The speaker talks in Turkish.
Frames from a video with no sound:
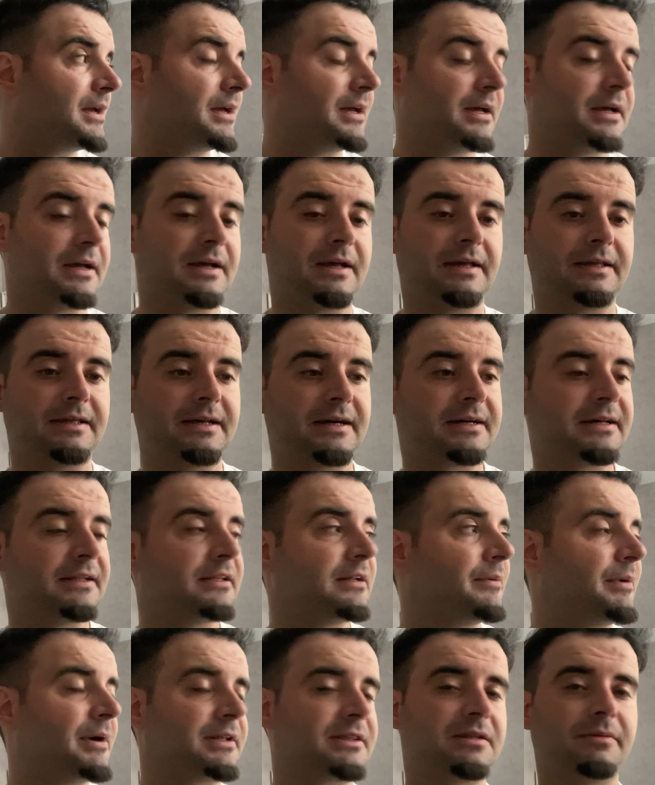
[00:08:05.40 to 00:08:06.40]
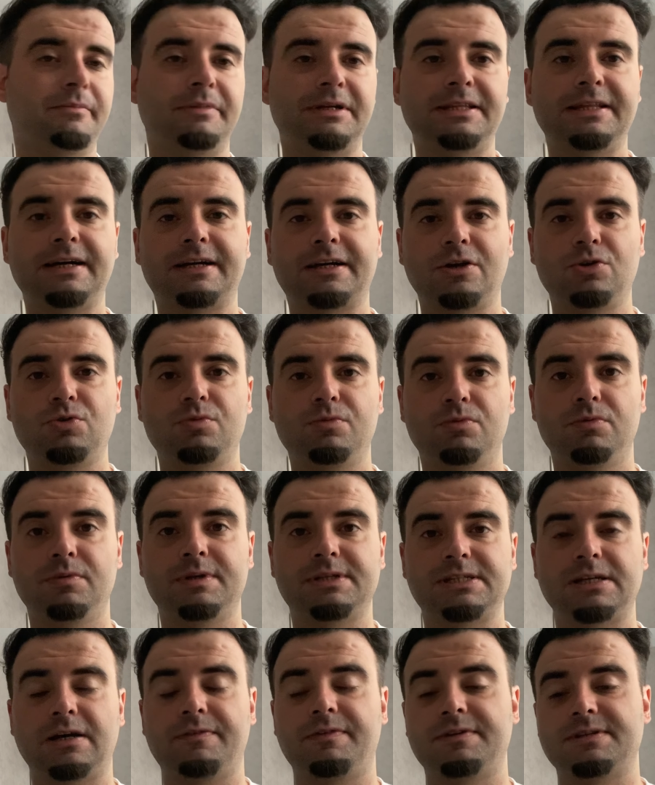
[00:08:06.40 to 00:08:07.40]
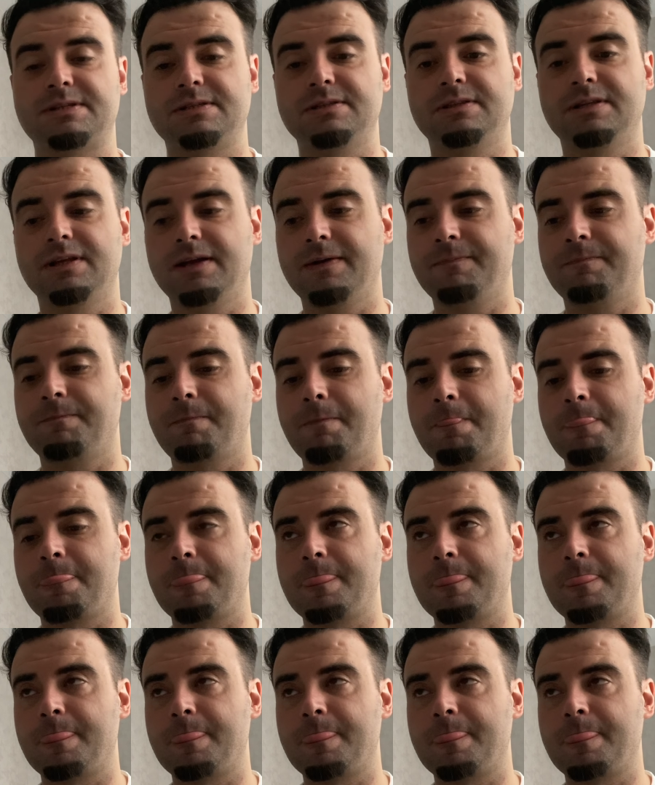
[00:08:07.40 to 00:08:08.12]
E, yakında baktım bir dakika bir mesafesinde